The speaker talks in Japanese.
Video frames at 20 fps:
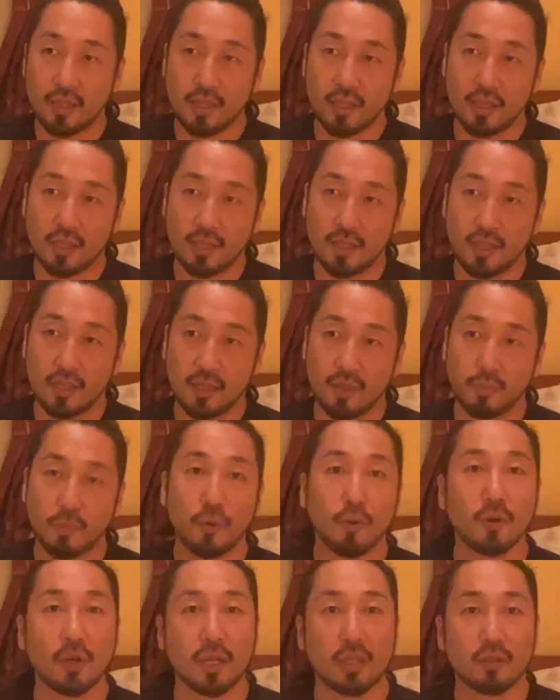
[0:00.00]
えー、
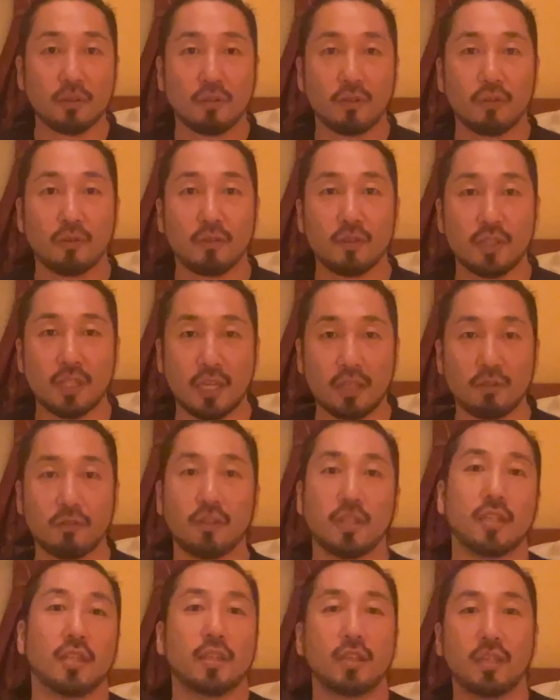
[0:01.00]
ポーランドの宿に
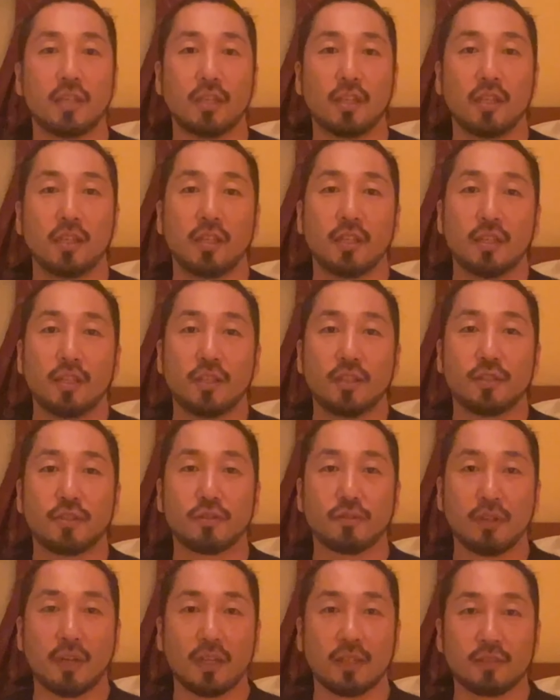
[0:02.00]

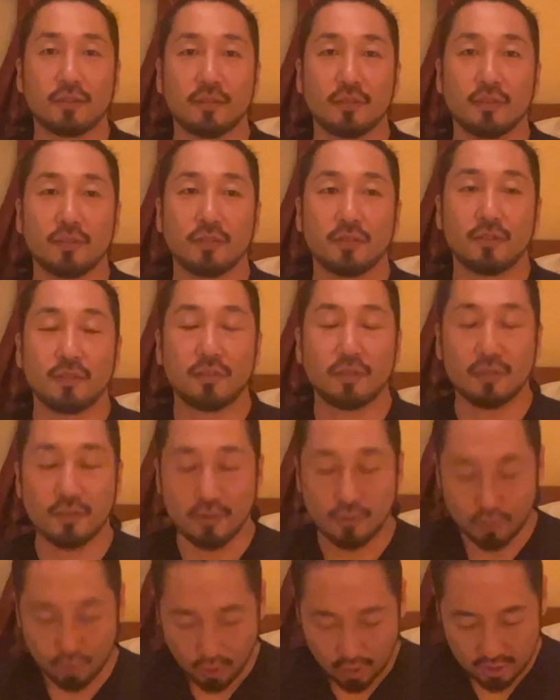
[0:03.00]
宿泊する
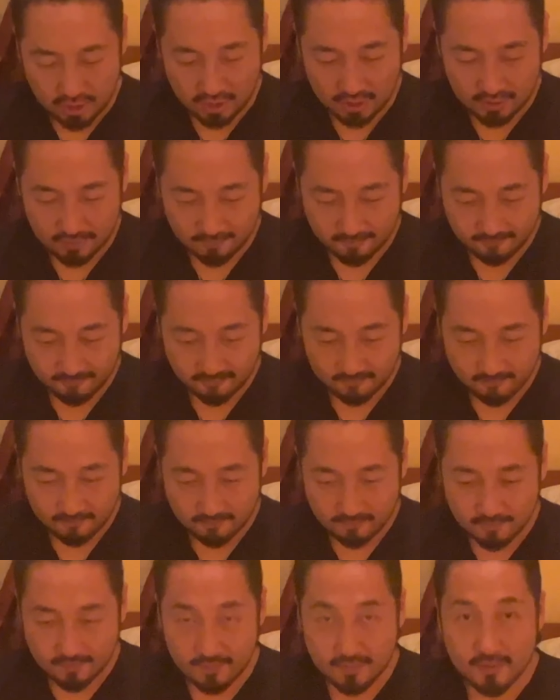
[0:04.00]
ことに
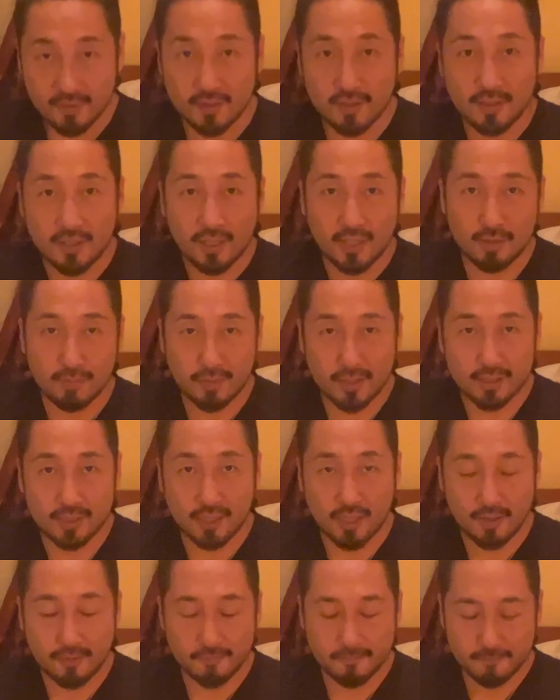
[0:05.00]
なりました